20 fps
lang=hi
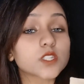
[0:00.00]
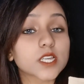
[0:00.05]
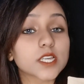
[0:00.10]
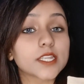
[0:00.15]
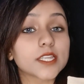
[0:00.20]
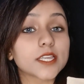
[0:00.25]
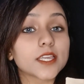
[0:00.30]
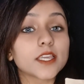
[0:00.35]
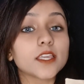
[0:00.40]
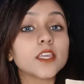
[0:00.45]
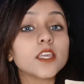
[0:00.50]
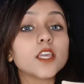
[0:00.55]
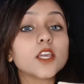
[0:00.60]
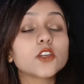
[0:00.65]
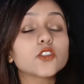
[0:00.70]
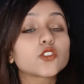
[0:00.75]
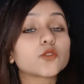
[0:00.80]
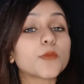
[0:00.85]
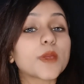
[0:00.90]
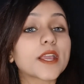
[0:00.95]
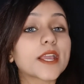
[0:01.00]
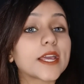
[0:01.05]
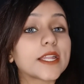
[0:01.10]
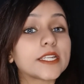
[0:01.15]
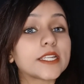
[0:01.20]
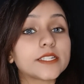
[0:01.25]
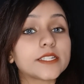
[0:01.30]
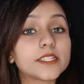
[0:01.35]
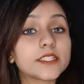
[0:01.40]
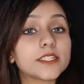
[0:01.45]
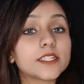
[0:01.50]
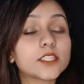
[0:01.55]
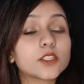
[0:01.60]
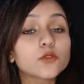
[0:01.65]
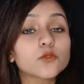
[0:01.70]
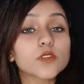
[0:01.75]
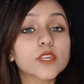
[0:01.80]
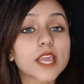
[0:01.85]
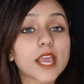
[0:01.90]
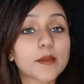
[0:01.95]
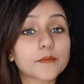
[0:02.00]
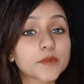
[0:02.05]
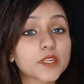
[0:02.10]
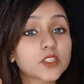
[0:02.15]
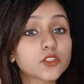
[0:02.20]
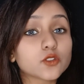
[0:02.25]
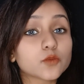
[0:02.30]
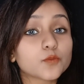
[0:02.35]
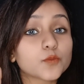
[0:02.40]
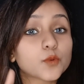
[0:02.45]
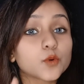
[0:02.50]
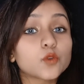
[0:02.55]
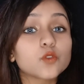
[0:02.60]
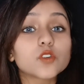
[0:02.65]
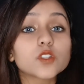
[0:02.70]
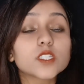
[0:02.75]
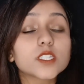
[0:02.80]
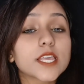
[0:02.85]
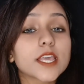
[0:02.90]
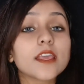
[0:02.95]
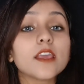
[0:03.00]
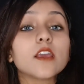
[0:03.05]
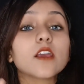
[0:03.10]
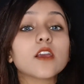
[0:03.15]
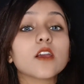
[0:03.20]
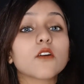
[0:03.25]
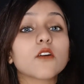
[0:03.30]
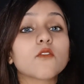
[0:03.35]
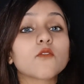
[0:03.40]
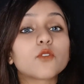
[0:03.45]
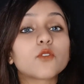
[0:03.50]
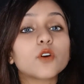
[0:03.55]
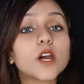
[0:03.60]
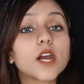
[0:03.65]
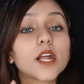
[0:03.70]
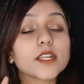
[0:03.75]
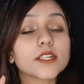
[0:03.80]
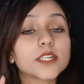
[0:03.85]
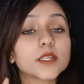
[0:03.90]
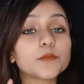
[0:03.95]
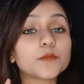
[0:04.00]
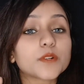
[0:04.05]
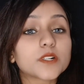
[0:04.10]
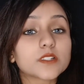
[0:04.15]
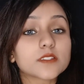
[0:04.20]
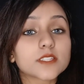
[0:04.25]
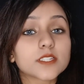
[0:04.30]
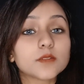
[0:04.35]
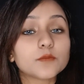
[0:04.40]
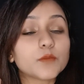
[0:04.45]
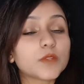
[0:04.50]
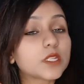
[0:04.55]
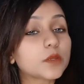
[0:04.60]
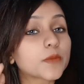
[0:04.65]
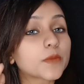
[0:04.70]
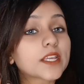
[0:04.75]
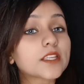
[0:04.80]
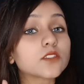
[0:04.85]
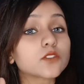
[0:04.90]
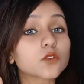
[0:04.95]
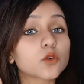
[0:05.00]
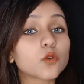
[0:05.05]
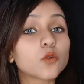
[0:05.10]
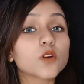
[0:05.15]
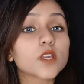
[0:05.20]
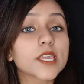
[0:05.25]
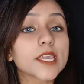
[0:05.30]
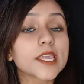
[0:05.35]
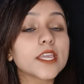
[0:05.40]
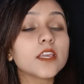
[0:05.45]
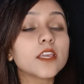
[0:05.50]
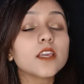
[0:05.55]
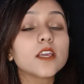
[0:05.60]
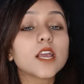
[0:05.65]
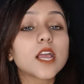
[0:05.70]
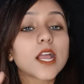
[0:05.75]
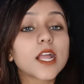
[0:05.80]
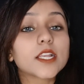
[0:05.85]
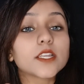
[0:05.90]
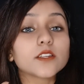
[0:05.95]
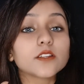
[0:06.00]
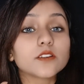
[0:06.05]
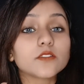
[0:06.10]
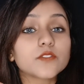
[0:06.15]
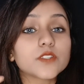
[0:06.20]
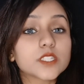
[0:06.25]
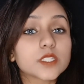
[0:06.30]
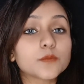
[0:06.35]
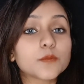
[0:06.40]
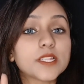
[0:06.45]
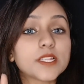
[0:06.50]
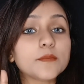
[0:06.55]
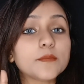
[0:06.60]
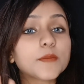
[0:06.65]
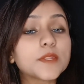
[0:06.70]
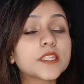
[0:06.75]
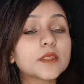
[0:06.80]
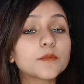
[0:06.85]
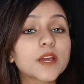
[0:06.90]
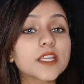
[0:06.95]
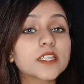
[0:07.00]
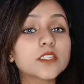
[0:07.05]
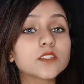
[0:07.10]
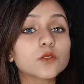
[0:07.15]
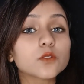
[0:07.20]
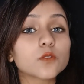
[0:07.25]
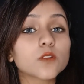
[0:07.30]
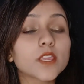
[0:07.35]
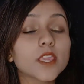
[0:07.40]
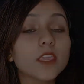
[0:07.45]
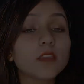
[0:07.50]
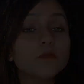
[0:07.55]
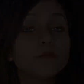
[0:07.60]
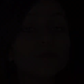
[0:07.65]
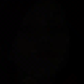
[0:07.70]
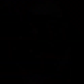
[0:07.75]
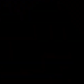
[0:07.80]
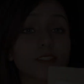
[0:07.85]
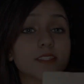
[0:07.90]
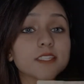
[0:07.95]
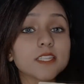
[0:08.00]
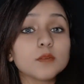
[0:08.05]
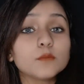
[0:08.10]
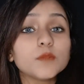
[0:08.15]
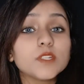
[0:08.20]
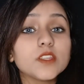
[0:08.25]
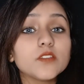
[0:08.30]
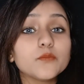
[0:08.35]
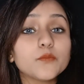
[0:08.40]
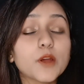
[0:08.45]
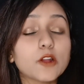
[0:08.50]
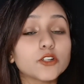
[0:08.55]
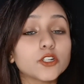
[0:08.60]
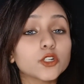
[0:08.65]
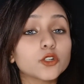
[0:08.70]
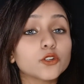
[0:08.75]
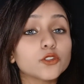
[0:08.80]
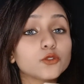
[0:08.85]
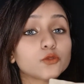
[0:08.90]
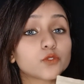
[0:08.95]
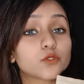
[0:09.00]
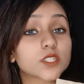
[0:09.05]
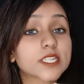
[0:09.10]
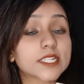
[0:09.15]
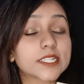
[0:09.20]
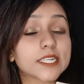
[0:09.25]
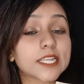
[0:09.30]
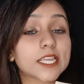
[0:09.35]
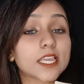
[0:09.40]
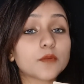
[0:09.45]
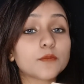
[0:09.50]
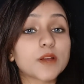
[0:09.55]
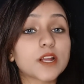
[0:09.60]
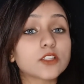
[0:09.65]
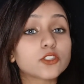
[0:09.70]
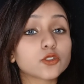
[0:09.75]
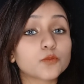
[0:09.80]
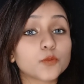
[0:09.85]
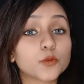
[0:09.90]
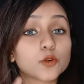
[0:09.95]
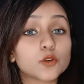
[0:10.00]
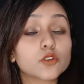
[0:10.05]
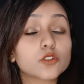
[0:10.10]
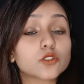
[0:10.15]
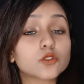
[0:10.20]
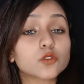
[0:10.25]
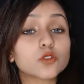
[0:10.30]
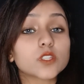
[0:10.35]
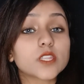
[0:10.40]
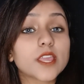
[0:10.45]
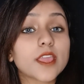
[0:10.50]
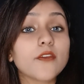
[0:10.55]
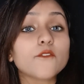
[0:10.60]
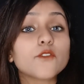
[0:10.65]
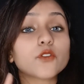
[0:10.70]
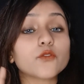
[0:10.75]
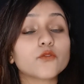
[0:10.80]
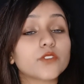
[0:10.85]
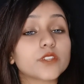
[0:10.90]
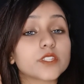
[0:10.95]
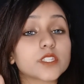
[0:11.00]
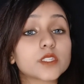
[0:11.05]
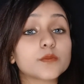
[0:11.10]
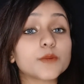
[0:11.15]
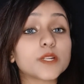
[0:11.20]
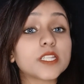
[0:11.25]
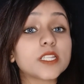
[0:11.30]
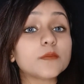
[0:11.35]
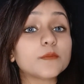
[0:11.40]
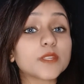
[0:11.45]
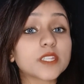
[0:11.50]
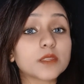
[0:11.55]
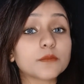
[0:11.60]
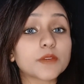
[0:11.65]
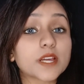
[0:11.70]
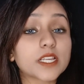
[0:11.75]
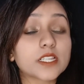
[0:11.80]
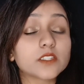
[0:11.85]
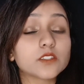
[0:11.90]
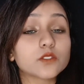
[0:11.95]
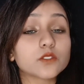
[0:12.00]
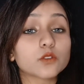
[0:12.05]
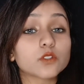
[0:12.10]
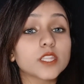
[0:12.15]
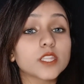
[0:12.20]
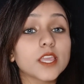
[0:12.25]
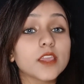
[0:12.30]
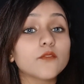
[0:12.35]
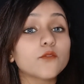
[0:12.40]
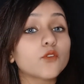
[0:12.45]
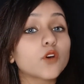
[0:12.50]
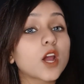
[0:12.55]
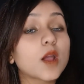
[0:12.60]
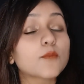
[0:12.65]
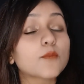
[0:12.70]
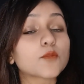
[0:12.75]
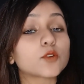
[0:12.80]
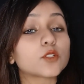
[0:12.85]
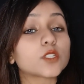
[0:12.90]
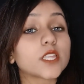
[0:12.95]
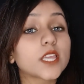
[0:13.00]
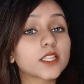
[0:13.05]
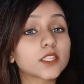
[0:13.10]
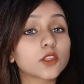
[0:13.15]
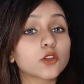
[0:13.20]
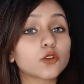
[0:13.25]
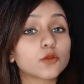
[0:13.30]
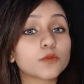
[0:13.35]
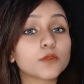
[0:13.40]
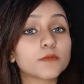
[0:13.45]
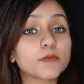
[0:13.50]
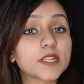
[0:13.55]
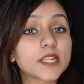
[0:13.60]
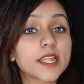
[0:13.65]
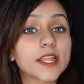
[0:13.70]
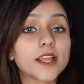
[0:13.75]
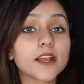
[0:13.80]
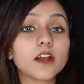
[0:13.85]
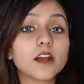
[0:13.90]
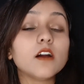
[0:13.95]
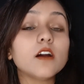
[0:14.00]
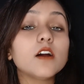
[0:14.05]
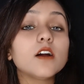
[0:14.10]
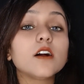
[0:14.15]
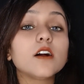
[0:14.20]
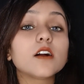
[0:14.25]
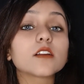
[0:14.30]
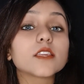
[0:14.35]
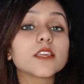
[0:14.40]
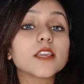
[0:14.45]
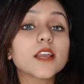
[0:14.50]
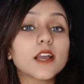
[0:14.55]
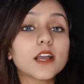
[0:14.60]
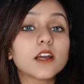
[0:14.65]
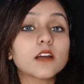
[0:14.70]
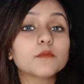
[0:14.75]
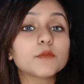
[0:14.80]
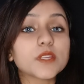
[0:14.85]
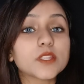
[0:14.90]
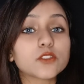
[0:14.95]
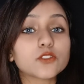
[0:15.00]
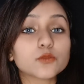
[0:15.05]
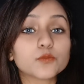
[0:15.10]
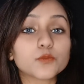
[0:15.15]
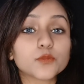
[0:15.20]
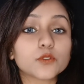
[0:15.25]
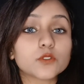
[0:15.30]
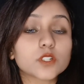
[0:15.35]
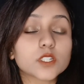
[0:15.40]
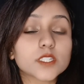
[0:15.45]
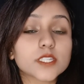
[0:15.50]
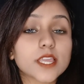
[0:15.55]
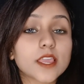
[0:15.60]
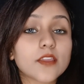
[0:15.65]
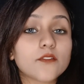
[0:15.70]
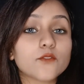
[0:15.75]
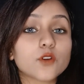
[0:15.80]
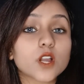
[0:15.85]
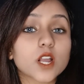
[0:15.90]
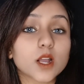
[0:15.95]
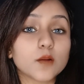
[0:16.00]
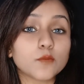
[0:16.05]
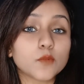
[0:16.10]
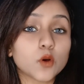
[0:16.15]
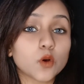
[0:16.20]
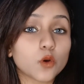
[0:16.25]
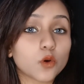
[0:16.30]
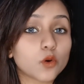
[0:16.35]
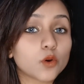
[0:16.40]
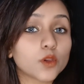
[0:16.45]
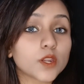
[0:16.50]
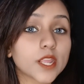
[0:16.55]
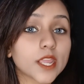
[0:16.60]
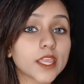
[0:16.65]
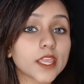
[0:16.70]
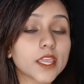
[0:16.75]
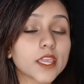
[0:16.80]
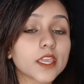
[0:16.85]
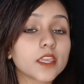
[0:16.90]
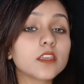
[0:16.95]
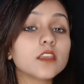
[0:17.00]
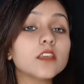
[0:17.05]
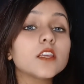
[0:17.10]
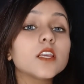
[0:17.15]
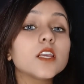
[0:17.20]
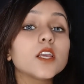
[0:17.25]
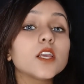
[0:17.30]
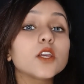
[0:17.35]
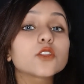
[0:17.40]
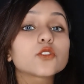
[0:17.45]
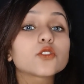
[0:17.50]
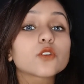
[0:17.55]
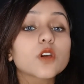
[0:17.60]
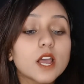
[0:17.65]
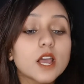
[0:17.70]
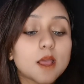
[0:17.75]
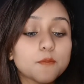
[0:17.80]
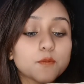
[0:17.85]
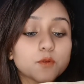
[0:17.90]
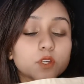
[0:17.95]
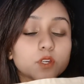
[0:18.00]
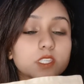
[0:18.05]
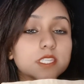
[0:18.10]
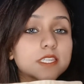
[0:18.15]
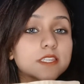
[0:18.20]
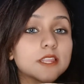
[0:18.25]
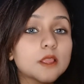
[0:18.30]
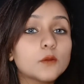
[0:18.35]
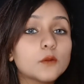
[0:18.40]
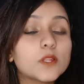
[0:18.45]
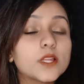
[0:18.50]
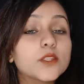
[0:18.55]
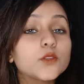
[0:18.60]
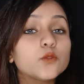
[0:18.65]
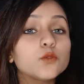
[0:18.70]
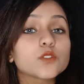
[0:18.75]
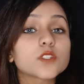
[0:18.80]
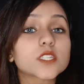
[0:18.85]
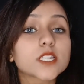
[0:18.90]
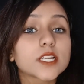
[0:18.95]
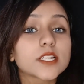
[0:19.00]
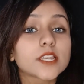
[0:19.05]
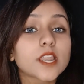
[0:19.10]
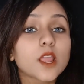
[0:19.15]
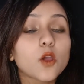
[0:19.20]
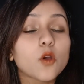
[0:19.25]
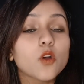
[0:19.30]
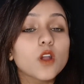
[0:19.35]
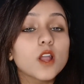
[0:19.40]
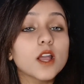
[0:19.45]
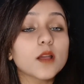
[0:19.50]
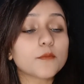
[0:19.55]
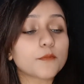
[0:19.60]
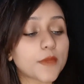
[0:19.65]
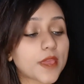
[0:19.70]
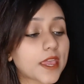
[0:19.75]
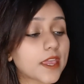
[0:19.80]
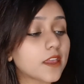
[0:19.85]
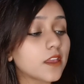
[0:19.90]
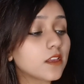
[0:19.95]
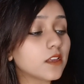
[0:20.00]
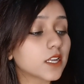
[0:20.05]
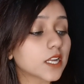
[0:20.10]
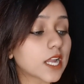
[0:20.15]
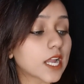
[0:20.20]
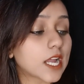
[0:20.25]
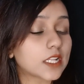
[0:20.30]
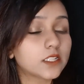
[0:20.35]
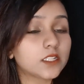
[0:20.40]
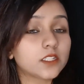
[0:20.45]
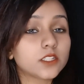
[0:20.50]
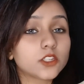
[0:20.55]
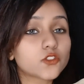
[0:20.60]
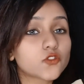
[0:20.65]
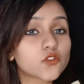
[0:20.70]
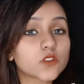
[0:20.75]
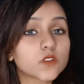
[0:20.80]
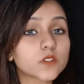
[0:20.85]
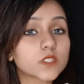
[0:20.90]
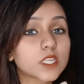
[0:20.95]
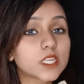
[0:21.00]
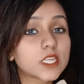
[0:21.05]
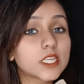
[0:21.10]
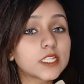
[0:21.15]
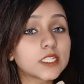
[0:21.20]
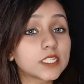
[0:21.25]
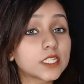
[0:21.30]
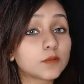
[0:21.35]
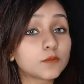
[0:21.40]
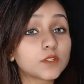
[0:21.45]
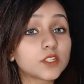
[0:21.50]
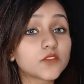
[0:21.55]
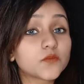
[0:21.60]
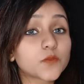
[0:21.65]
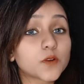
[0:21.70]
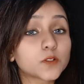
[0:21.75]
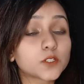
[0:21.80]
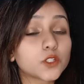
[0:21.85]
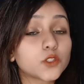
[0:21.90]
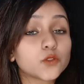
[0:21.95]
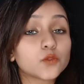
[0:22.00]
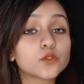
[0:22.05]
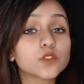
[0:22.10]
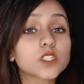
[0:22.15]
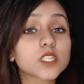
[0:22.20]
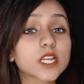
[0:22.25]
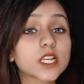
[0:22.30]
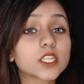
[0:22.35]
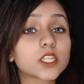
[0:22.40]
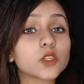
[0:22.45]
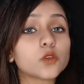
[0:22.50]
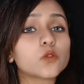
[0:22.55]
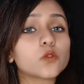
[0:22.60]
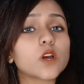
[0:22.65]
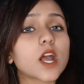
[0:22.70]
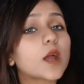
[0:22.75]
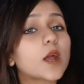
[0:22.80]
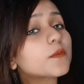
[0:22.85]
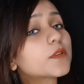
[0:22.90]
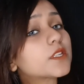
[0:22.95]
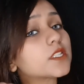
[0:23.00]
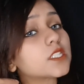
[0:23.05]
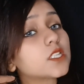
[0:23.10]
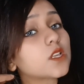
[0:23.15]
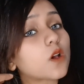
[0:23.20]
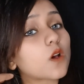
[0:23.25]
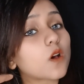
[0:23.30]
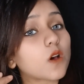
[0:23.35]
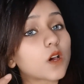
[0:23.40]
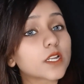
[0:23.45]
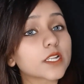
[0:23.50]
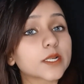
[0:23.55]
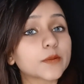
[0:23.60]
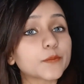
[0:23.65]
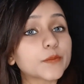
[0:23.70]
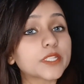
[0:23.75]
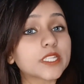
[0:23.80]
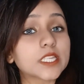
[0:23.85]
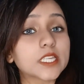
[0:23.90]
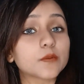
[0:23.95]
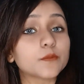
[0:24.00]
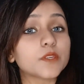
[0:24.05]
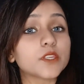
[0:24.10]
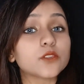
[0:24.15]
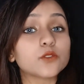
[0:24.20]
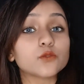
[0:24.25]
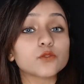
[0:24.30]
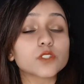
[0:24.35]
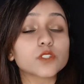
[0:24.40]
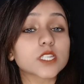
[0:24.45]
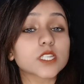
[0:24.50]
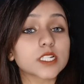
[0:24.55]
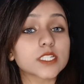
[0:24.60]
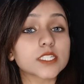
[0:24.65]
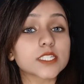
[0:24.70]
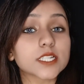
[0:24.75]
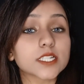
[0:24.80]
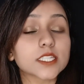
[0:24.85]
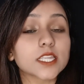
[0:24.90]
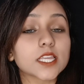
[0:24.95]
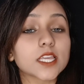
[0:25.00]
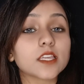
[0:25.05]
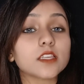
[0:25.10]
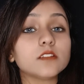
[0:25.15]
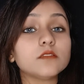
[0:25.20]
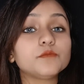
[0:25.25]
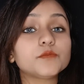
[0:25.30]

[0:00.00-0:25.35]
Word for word: करेंगे तो मैं गारंटी देती हूँ कि आपके जो पोर्स है वो 100 परसेंट मिनिमाइज़ होंगे एंड विजिबली मिनिमाइज़ होंगे तो इस नीम लीफ पाउडर को यूज़ करने के बाद जो पोर्स होते हैं वो विजिबली मिनिमाइज़ होते हैं वो आपको देखने को भी मिलेगा कि हाँ मेरे जो पोर्स है वो कम हो रहे हैं तो आपको इसे रेगुलर यूज़ करना होगा मैं खादी नेचुरल्स की ही नीम लीफ पाउडर यूज़ करती हूँ आप किसी और कंपनी के भी यूज़ कर सकते हैं